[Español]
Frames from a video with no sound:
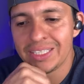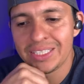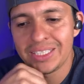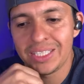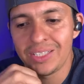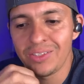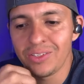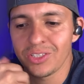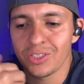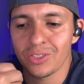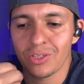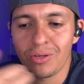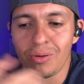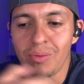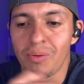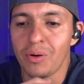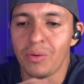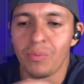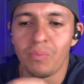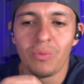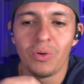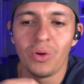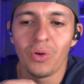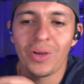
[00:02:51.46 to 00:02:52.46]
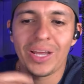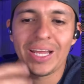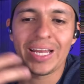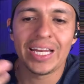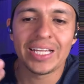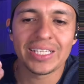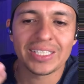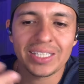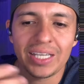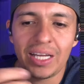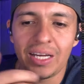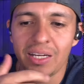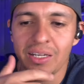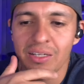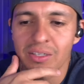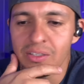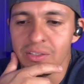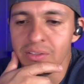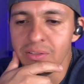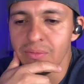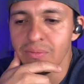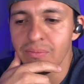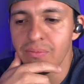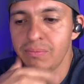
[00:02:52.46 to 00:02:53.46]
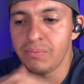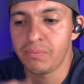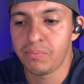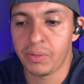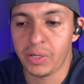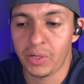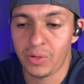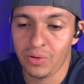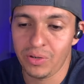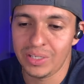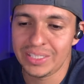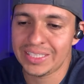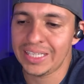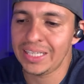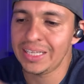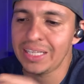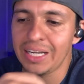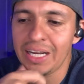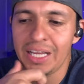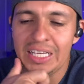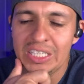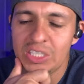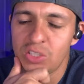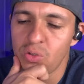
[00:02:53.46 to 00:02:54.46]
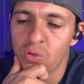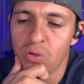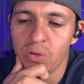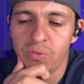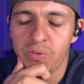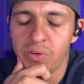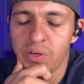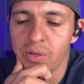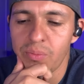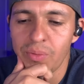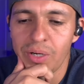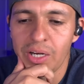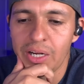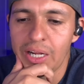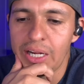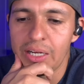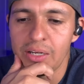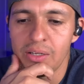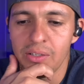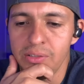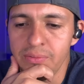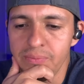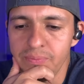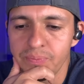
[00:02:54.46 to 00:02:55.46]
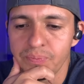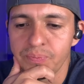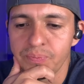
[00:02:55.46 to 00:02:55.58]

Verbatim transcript: sino es como lo que les sale, ¿no? Pero esta entrada estuvo fenomenal, ¿no?